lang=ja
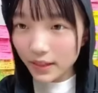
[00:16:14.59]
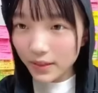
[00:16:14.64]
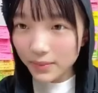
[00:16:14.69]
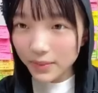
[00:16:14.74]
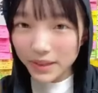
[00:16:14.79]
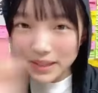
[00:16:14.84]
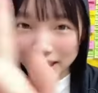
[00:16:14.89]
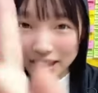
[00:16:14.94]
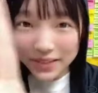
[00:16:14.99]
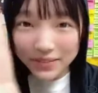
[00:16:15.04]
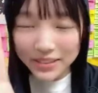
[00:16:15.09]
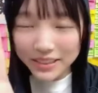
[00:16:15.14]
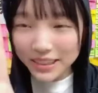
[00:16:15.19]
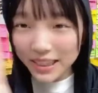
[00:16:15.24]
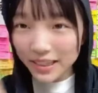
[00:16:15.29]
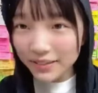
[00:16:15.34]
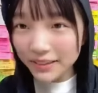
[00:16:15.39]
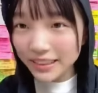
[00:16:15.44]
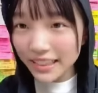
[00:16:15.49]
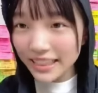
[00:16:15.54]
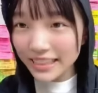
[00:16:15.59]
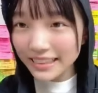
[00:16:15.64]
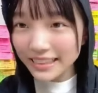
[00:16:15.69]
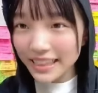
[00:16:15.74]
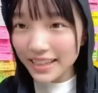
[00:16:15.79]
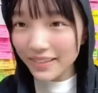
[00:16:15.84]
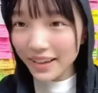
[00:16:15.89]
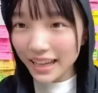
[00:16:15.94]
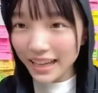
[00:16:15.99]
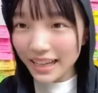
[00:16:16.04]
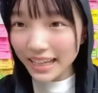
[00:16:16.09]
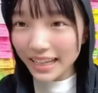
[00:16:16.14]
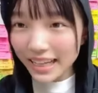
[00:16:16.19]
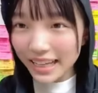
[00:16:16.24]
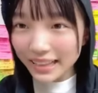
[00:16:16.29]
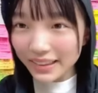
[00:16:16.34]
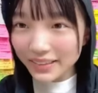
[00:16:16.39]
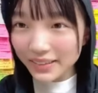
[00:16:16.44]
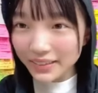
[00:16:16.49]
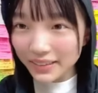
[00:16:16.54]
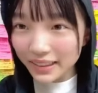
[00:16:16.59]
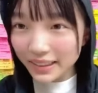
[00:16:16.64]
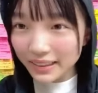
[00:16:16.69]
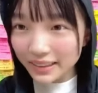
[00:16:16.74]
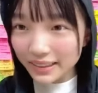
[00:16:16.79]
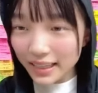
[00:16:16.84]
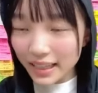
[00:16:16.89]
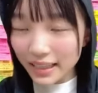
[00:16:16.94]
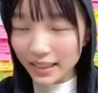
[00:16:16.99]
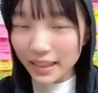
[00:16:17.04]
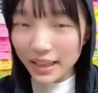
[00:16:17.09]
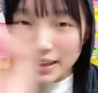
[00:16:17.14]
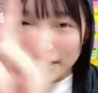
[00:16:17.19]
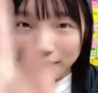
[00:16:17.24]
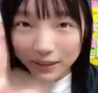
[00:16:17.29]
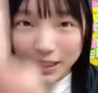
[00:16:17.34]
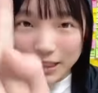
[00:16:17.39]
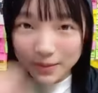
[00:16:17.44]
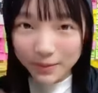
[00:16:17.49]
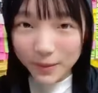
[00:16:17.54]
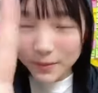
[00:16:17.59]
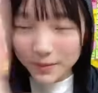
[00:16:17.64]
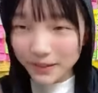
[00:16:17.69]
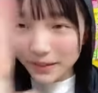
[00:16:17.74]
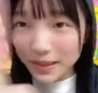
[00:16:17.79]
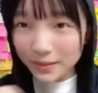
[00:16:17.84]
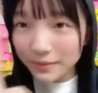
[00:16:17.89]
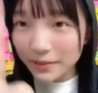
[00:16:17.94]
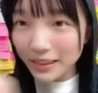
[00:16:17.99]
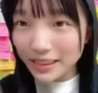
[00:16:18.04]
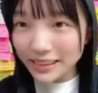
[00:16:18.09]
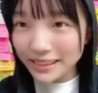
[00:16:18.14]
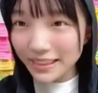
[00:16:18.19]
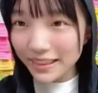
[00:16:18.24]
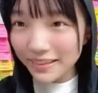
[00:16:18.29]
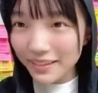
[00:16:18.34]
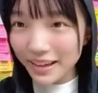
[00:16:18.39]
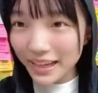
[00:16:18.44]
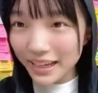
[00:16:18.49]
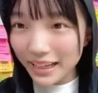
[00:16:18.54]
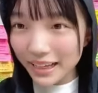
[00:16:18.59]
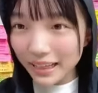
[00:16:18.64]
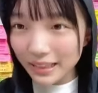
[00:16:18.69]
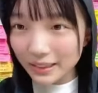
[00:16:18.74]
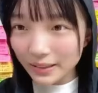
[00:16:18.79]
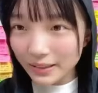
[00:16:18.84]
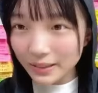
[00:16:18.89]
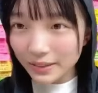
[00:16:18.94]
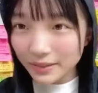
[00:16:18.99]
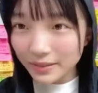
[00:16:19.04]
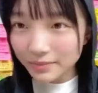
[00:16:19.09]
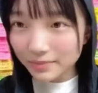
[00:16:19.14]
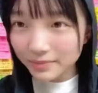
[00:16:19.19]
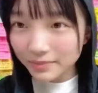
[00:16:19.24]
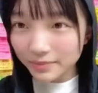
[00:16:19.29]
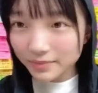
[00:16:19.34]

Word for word: す。マイケル・スティーブさん1タワーありがとうたくさん。くんでパパさんも1タワーありがとう。